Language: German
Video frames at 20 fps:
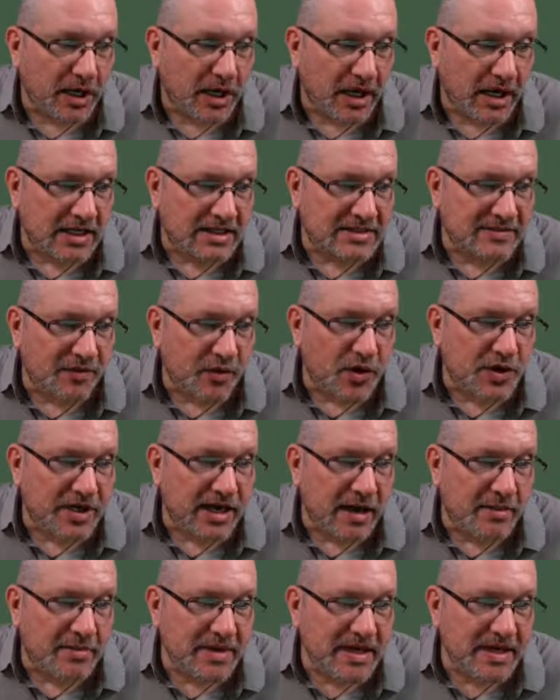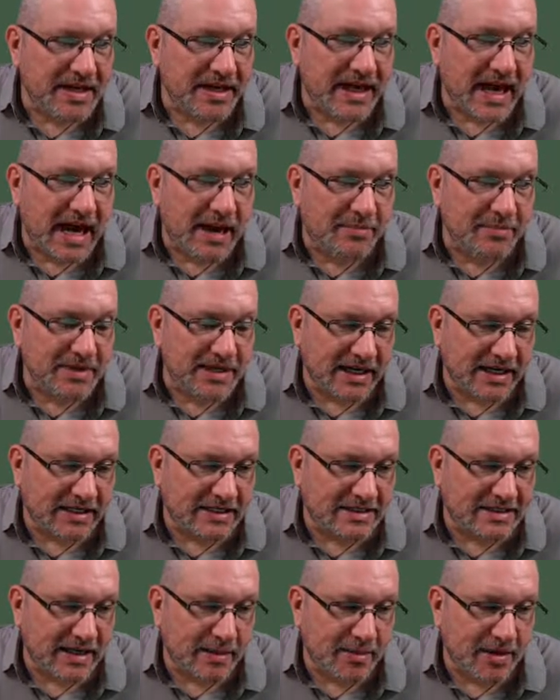als wollte er milde Gaben darin
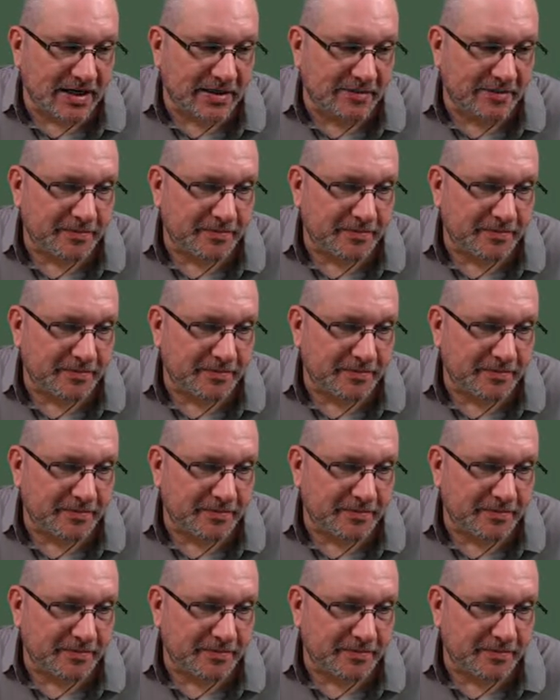sammeln.